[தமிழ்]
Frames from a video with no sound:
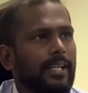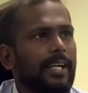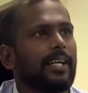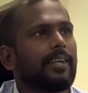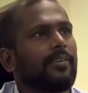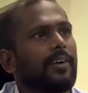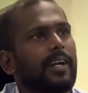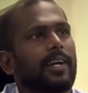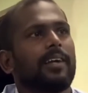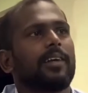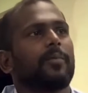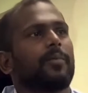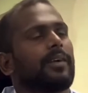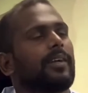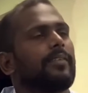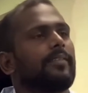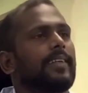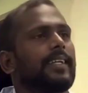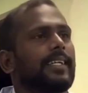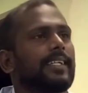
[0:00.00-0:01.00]
இரண்டு வாரங்களுக்கு
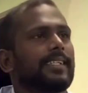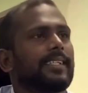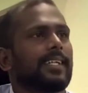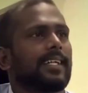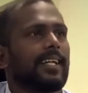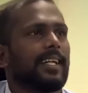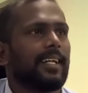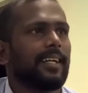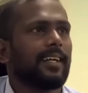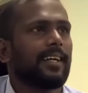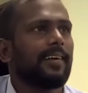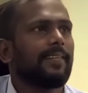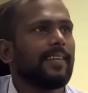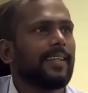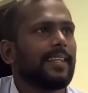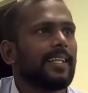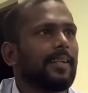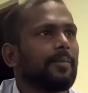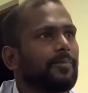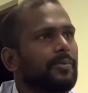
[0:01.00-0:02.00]
முன்னாடி வெளியிட்டிருக்கிறேன்
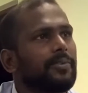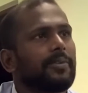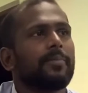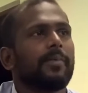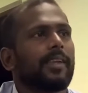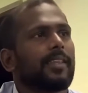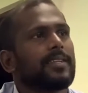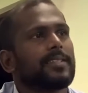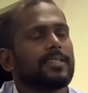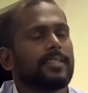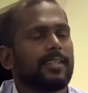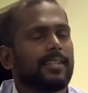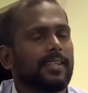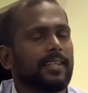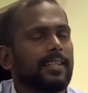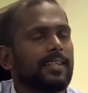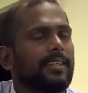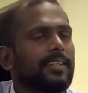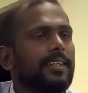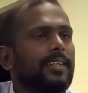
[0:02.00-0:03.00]
கவிதை தலைப்பு வந்து மனித
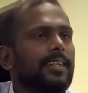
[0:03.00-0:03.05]
சிறகுகள்